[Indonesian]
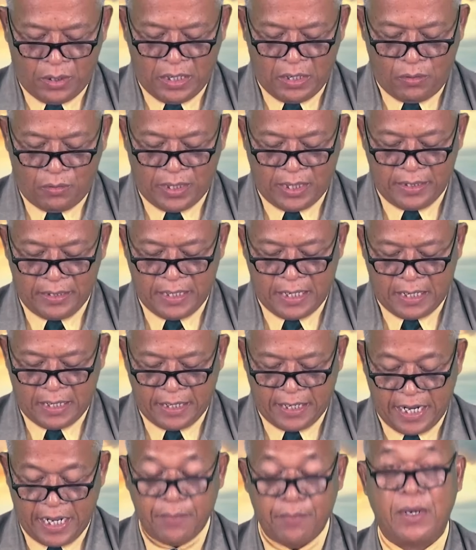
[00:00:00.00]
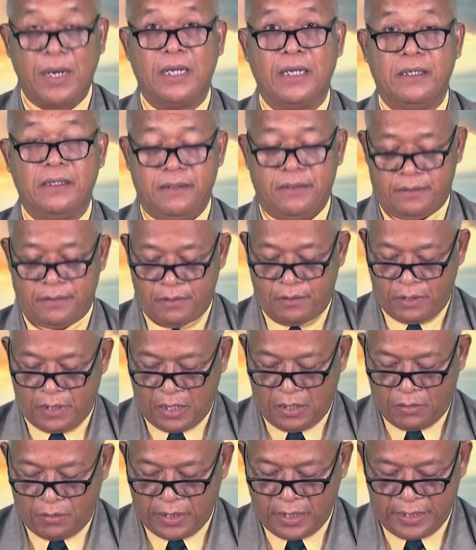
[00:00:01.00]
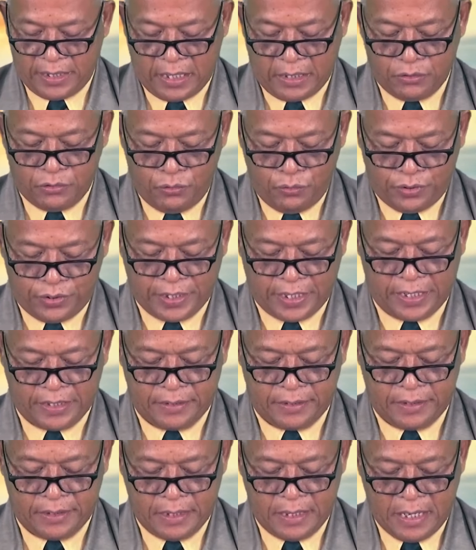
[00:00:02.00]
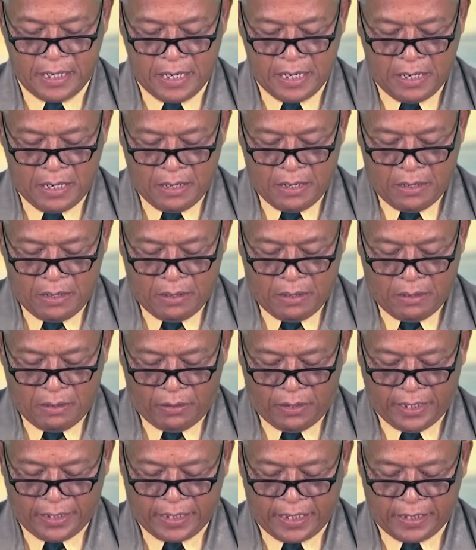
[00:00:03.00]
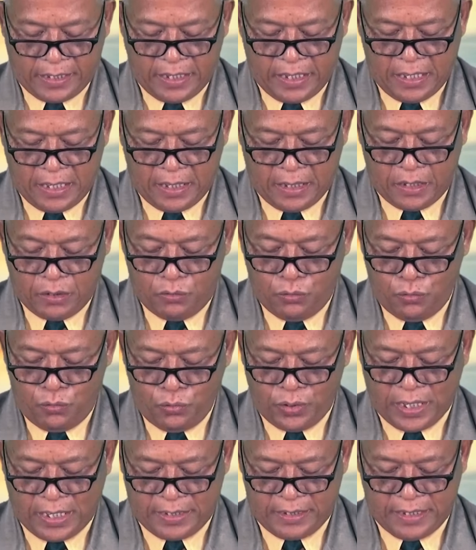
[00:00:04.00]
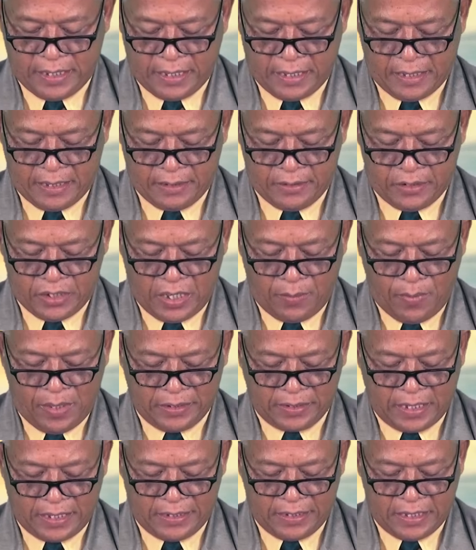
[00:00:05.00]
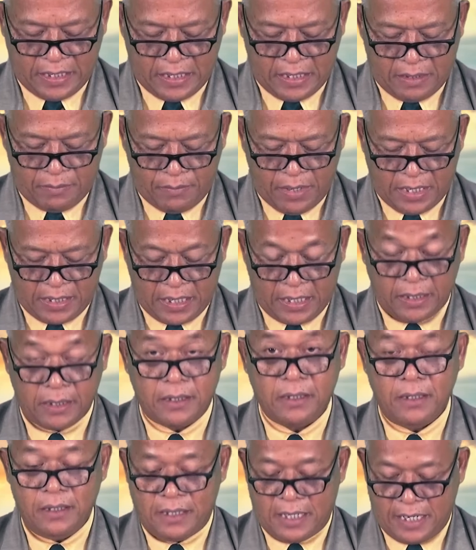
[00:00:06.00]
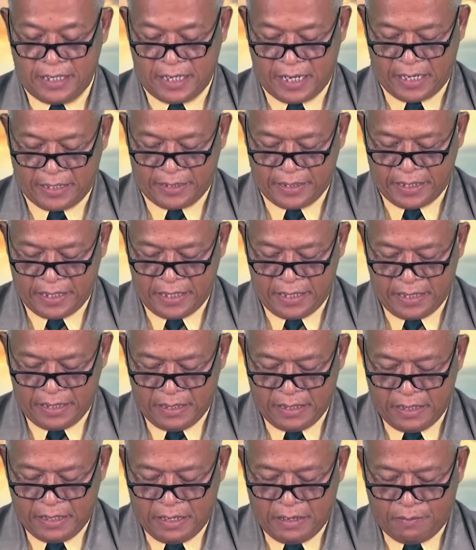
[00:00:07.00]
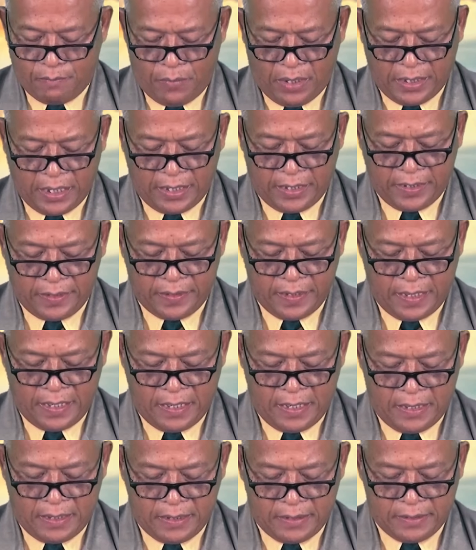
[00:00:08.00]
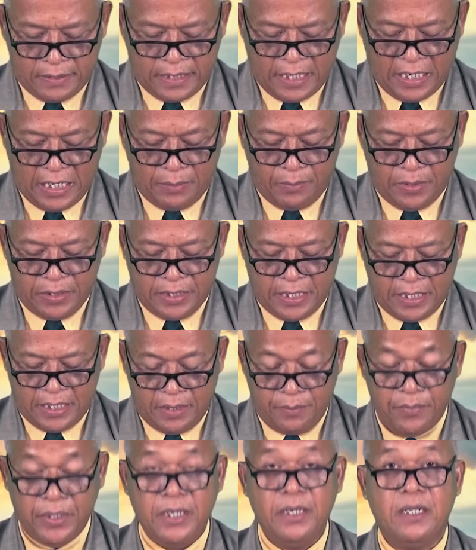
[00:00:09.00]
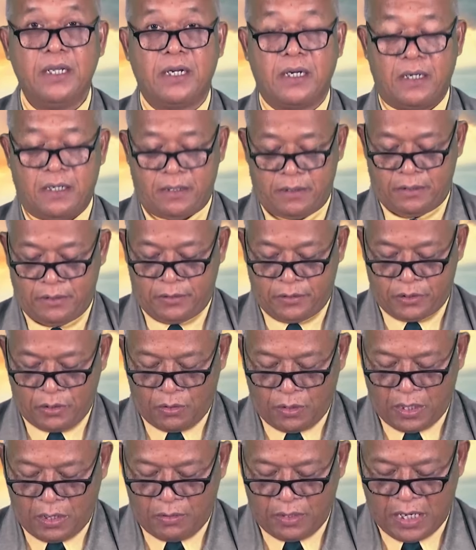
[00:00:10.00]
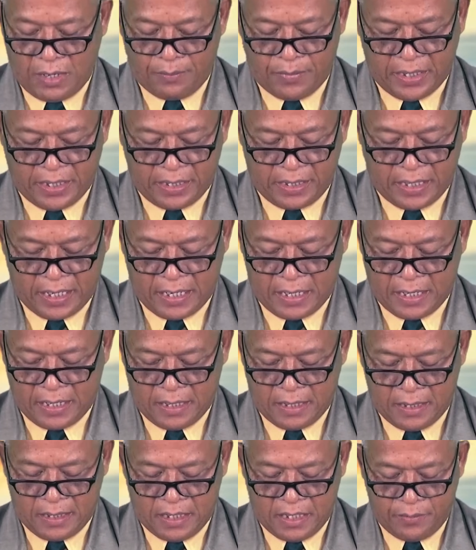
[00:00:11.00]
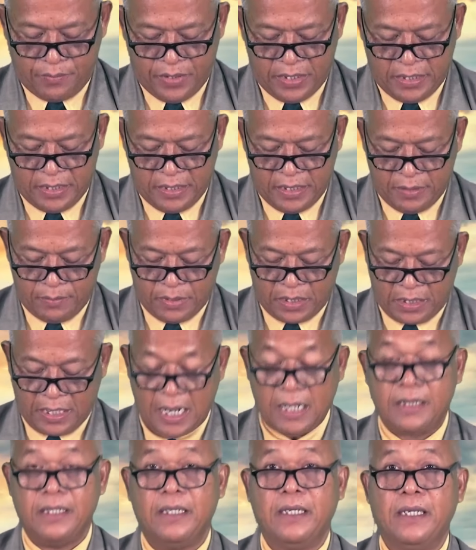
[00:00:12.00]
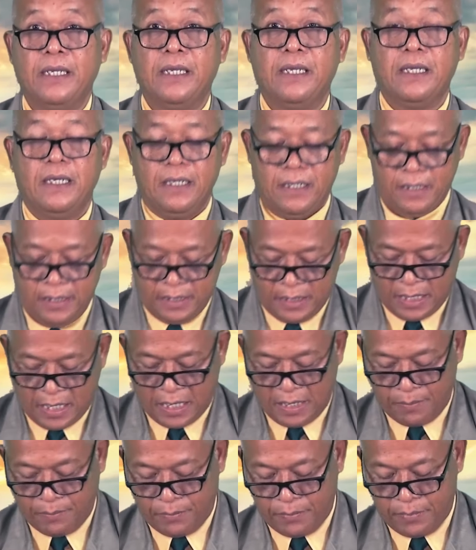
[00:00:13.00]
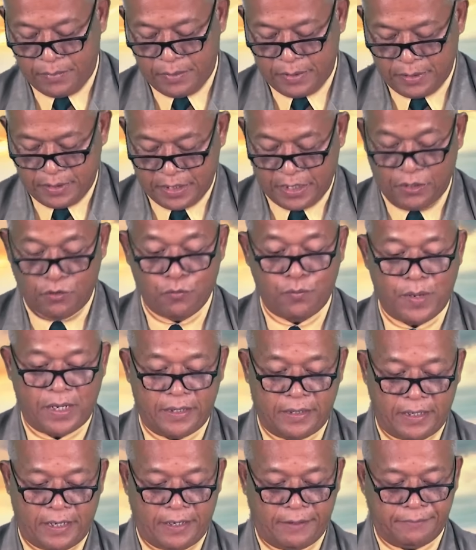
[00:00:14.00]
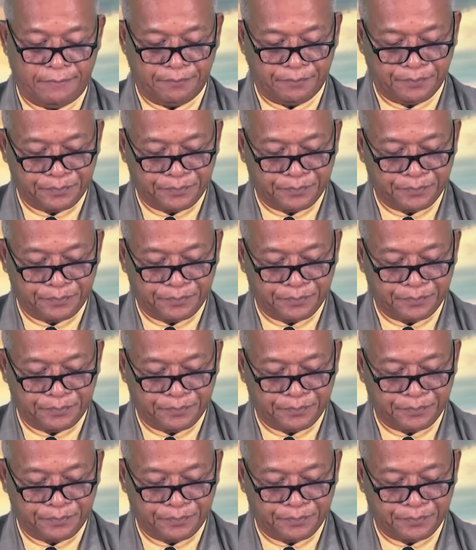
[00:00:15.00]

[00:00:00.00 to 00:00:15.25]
orang-orang yang hebat, orang-orang yang sukses, oleh karena kedudukannya, jabatannya, bahkan kekayaannya, maka kita jangan menjadi minder seolah-olah mereka lebih diberkati di dalam kehidupannya.